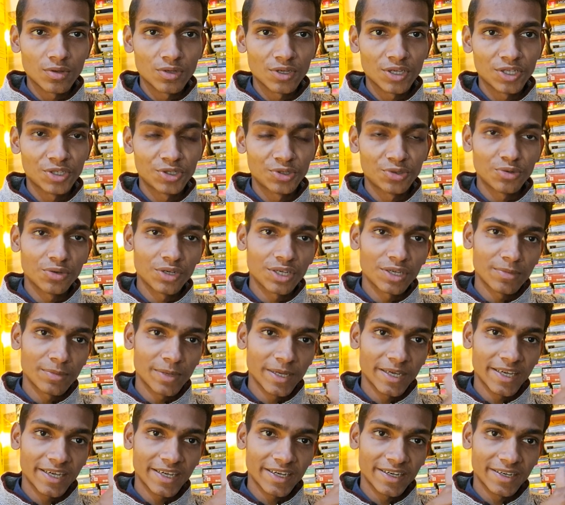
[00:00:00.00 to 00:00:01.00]
कि चूँकि
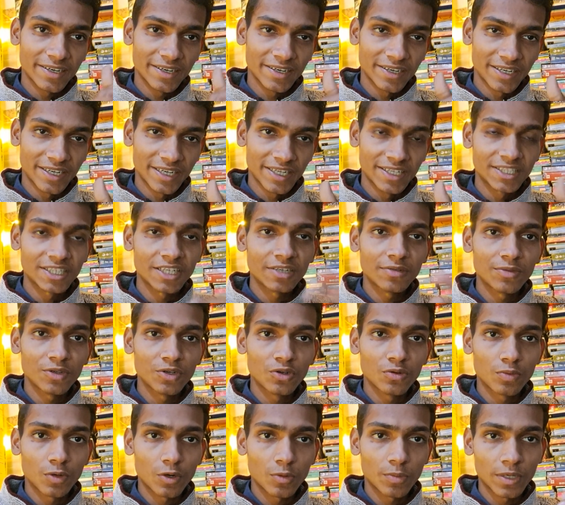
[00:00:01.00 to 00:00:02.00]
मैं एक टीचर भी
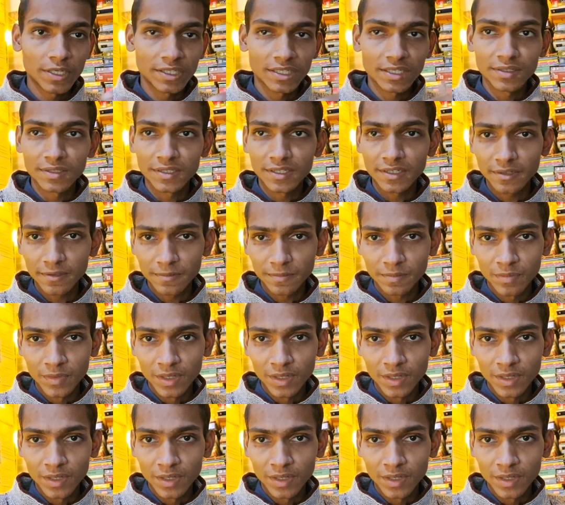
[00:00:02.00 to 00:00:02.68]
हूँ प्रोफेशन से